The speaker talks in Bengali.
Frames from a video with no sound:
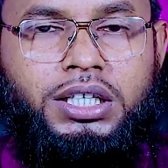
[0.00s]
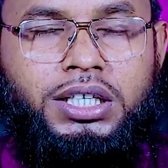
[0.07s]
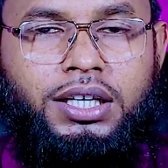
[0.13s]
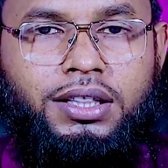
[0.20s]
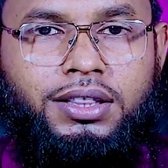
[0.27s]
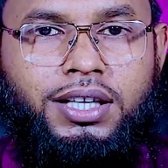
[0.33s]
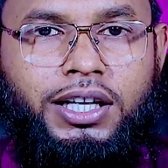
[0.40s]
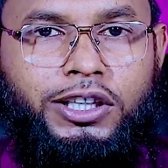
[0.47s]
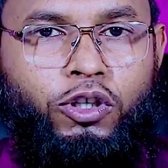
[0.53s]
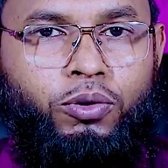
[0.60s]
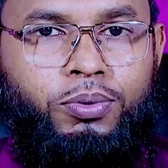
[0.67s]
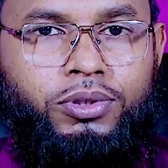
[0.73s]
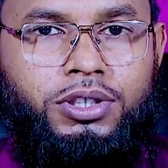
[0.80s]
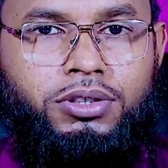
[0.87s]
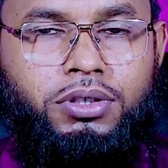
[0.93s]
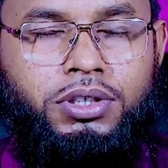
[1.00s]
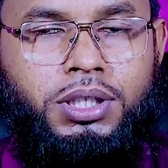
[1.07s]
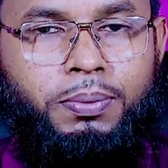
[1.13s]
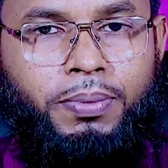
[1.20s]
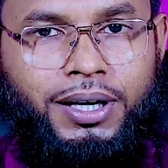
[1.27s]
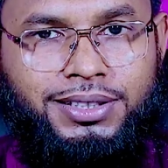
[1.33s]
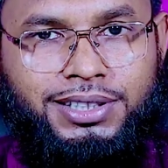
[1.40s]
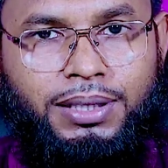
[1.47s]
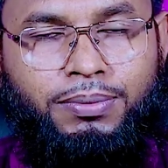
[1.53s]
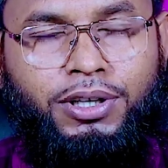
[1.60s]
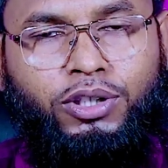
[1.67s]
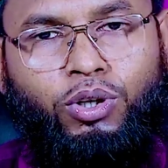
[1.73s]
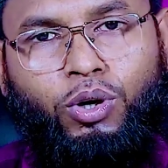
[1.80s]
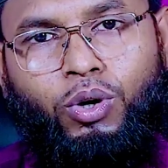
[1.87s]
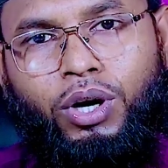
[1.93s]
সিদ্ধান্তে উপনীত হতে পারতাম
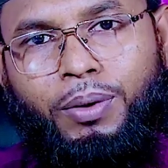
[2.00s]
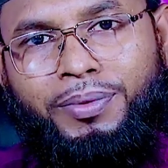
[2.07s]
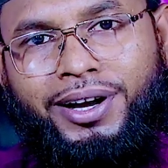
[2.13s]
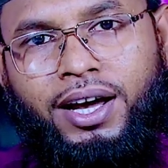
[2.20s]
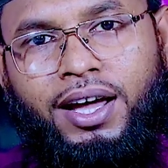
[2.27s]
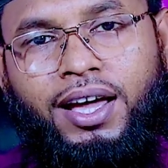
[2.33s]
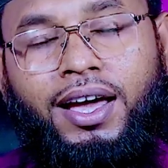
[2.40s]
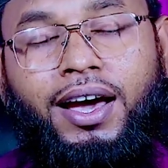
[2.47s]
না তখন আমরা